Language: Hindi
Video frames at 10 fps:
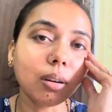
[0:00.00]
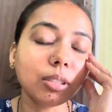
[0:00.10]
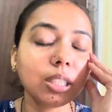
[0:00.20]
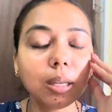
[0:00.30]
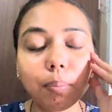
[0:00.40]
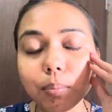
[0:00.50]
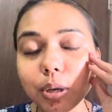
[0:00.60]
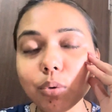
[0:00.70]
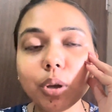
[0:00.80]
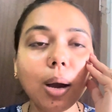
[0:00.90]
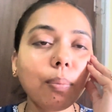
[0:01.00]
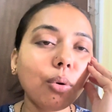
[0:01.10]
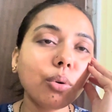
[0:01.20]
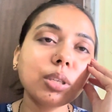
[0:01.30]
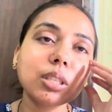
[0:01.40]
uh, सीधे मिलूंगी आप
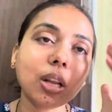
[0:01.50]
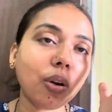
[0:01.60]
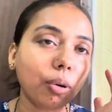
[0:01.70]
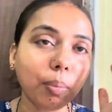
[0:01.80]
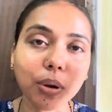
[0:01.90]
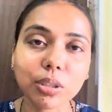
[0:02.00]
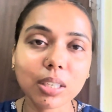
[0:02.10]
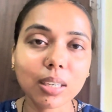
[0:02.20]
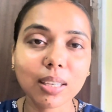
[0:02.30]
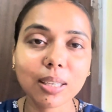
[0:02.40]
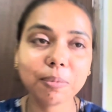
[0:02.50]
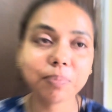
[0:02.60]
लोगों से सैलॉन पहुँच करके